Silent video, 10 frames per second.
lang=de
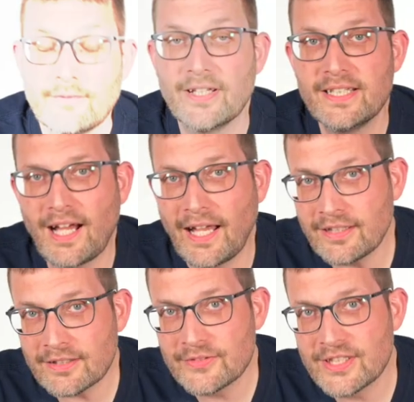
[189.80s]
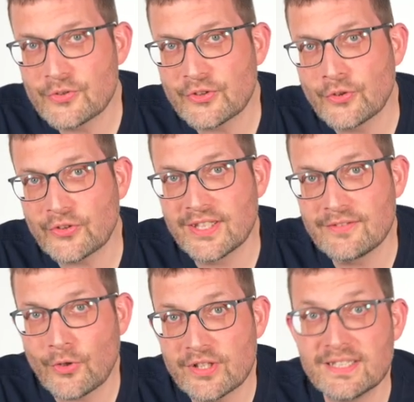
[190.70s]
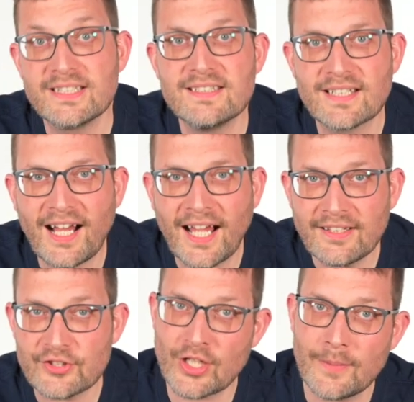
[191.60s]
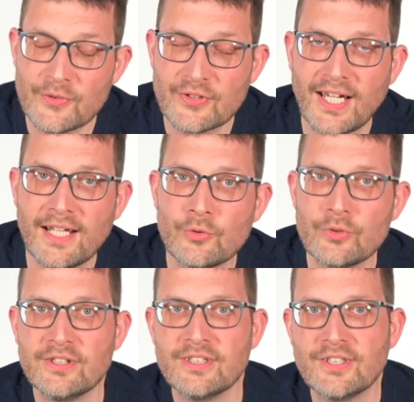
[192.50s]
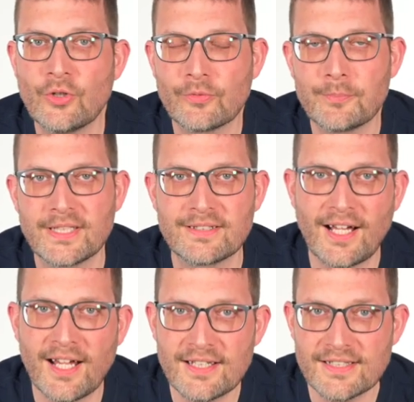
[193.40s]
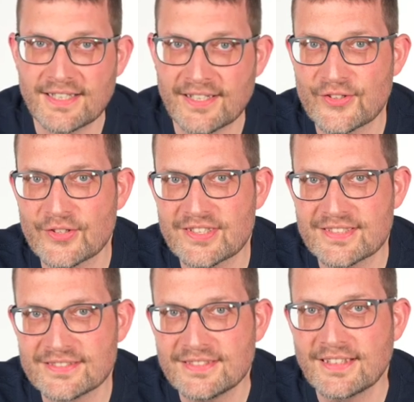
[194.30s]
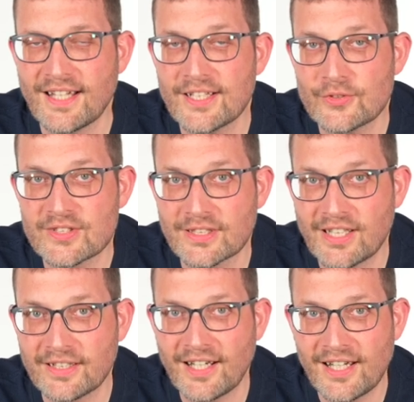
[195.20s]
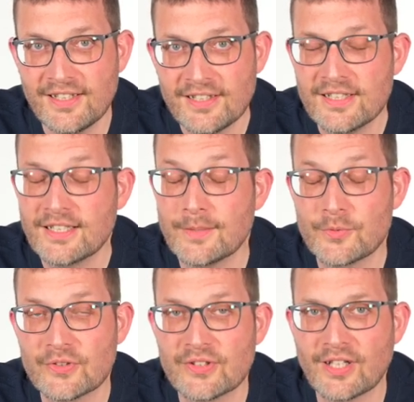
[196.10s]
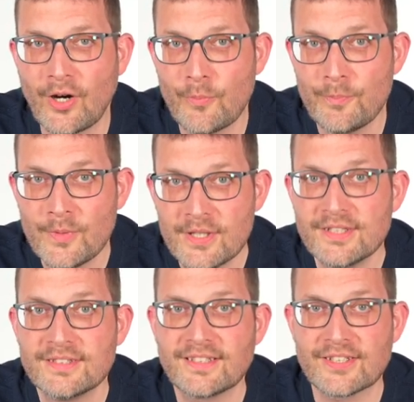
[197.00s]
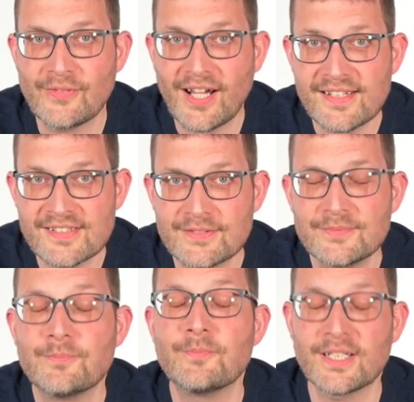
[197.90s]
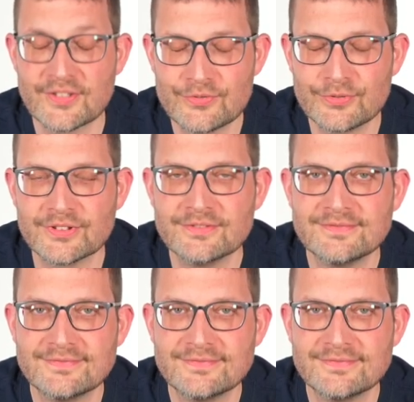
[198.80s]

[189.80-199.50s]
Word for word: Wenn ihr andere Videos noch sehen wollt in dieser Art, schreibt uns gerne unten in die Kommentare. Ansonsten liked unseren Kanal, gebt uns einen Daumen. Das war's. Macht's gut.